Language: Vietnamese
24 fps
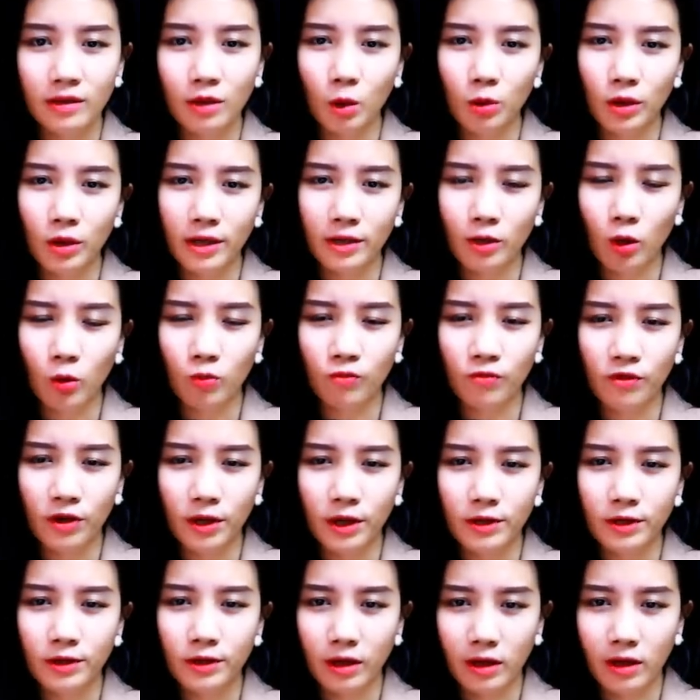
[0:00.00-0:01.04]
Cậu đến công
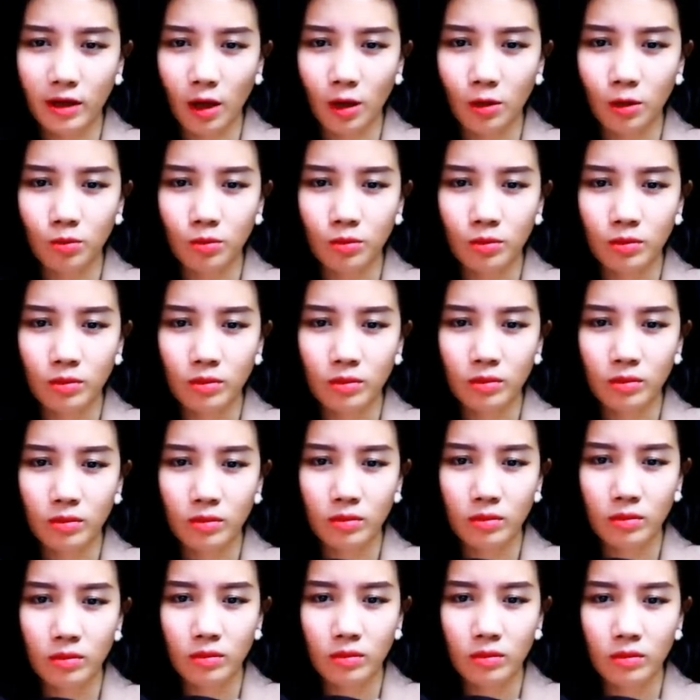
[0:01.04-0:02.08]
viên được không?
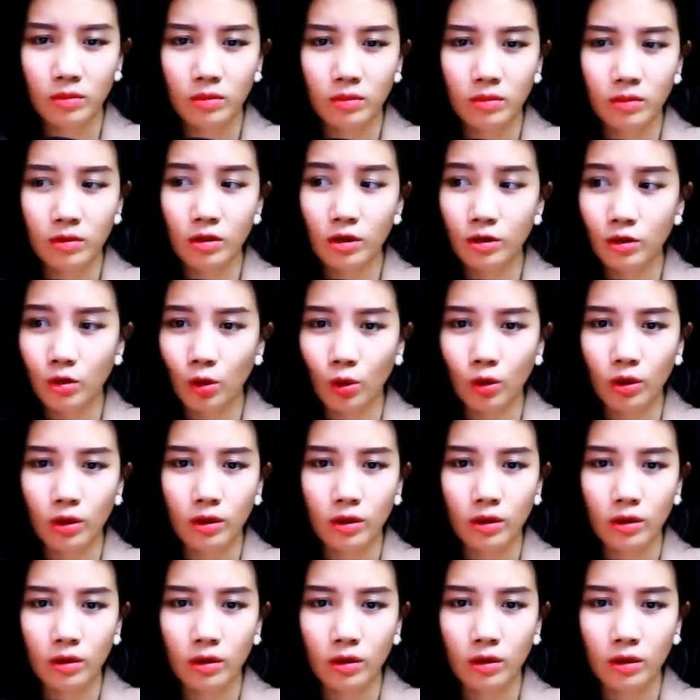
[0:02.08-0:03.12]
Được rồi,
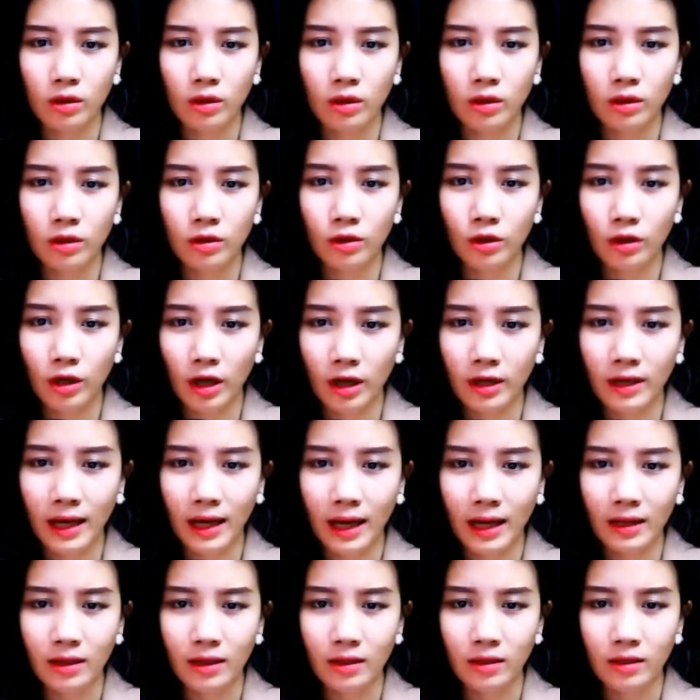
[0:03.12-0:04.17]
Tớ đến
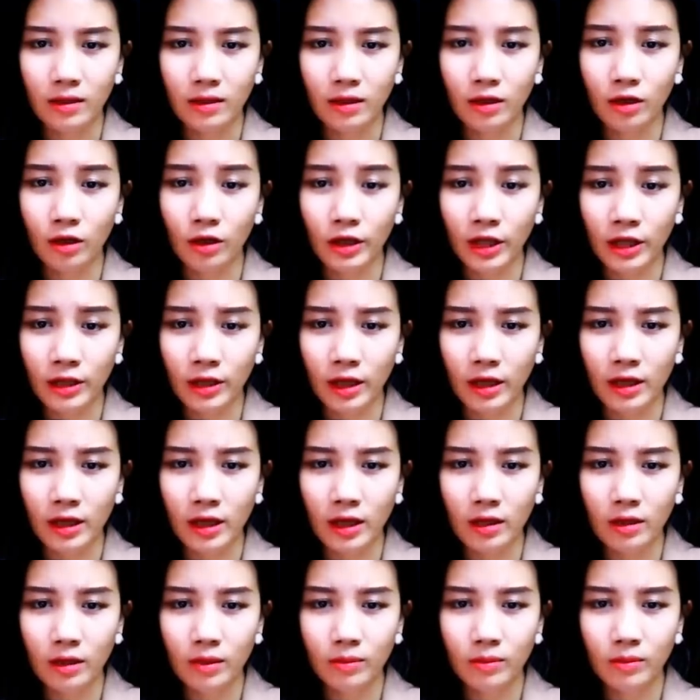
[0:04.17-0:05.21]
ngay, ở yên đấy
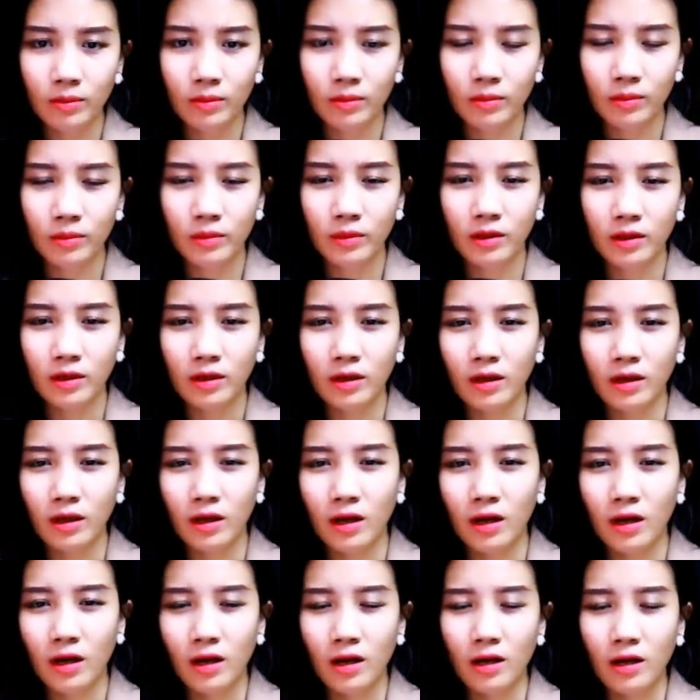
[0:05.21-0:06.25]
nhé.
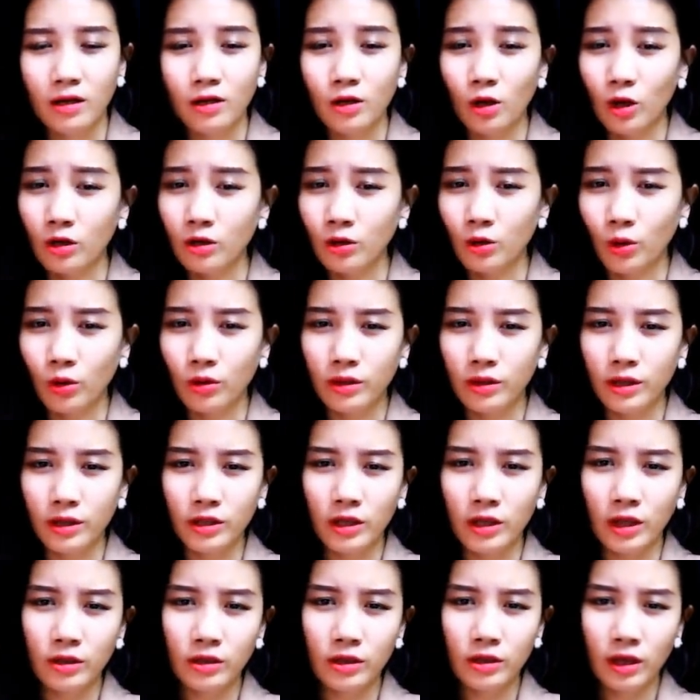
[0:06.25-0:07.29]
Nói rồi thì
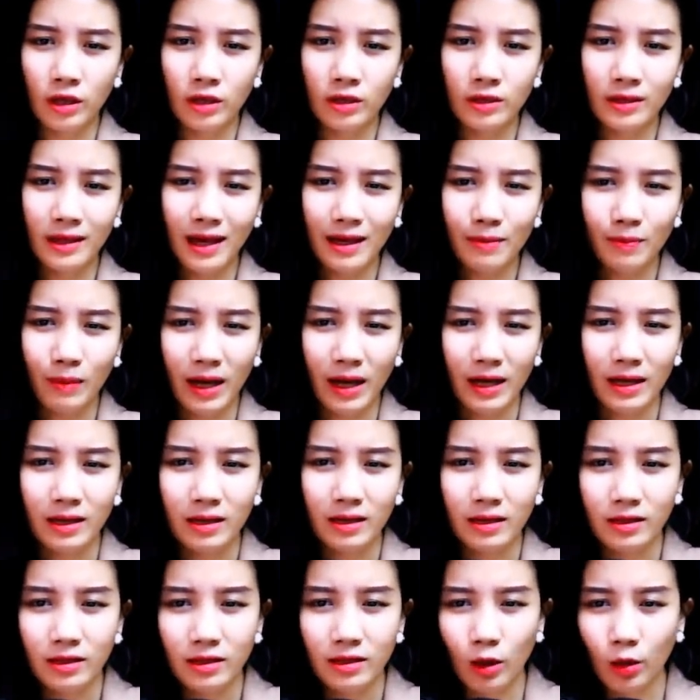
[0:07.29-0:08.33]
chân chân tắt
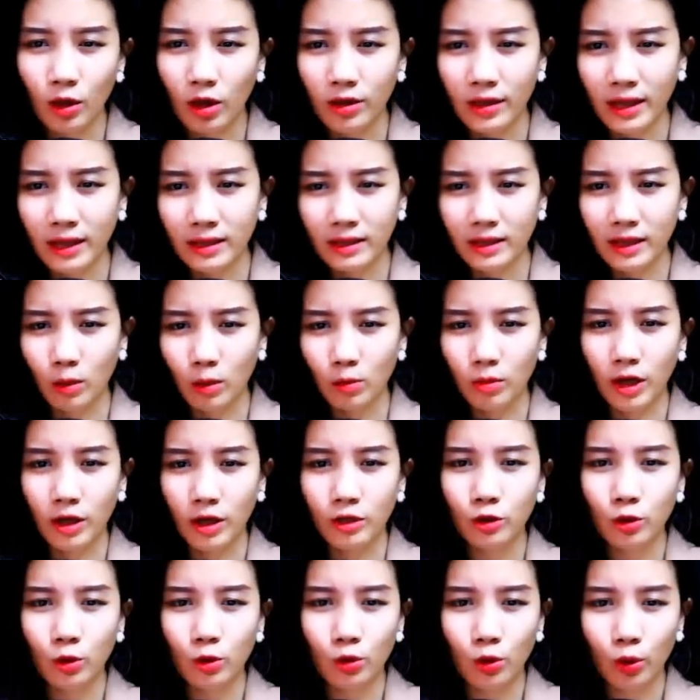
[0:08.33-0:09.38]
máy, sau đó nhanh chóng
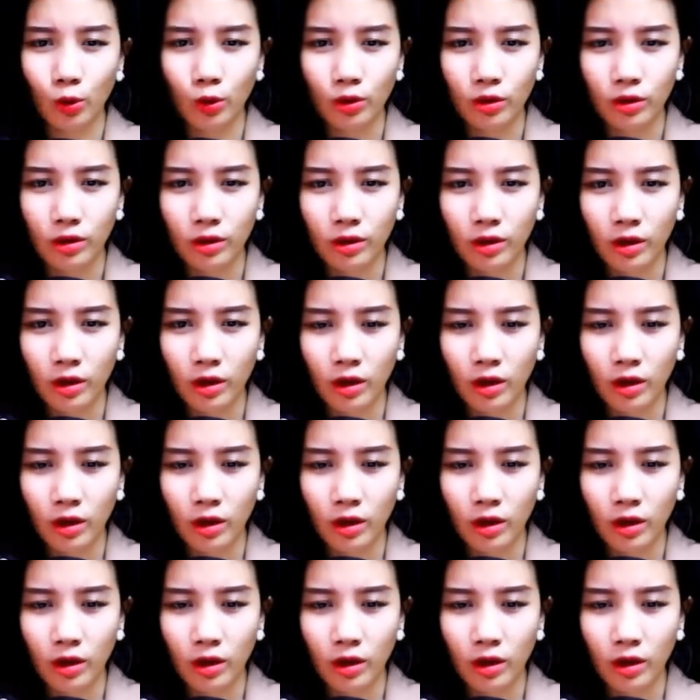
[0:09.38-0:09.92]
đến chỗ tôi.